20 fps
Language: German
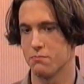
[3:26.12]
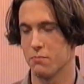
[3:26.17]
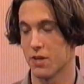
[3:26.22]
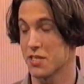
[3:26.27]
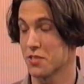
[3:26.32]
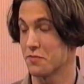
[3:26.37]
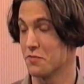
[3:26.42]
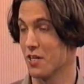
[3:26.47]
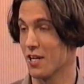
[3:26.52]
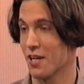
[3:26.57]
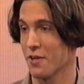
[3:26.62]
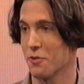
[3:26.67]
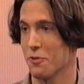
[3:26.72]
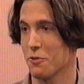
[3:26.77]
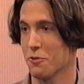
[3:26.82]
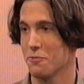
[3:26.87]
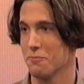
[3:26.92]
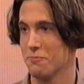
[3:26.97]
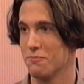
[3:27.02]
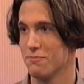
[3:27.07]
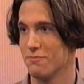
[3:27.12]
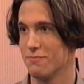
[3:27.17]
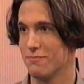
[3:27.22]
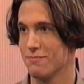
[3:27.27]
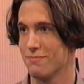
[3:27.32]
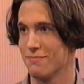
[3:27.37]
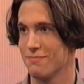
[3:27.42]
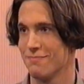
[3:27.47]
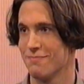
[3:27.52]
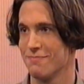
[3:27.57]
Mats Wilander?
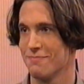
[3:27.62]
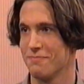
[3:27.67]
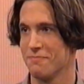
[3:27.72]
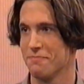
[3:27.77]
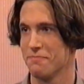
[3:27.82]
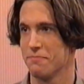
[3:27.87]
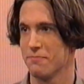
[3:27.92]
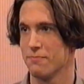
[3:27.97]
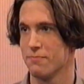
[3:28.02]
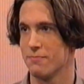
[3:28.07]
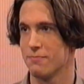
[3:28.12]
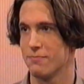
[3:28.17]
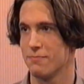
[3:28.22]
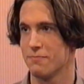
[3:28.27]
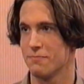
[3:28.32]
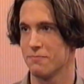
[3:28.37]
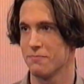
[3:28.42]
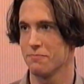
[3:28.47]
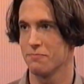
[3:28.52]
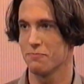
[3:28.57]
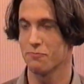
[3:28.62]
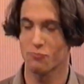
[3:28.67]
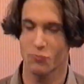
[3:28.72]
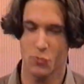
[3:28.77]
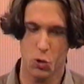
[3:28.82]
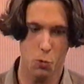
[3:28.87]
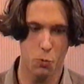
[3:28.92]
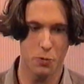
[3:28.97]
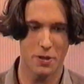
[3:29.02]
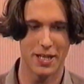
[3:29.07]
Nein, es ist Michael
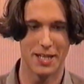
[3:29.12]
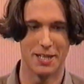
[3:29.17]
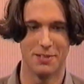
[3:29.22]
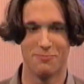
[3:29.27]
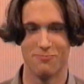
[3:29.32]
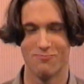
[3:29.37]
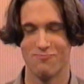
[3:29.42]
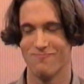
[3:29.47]
Pernfors. Okay.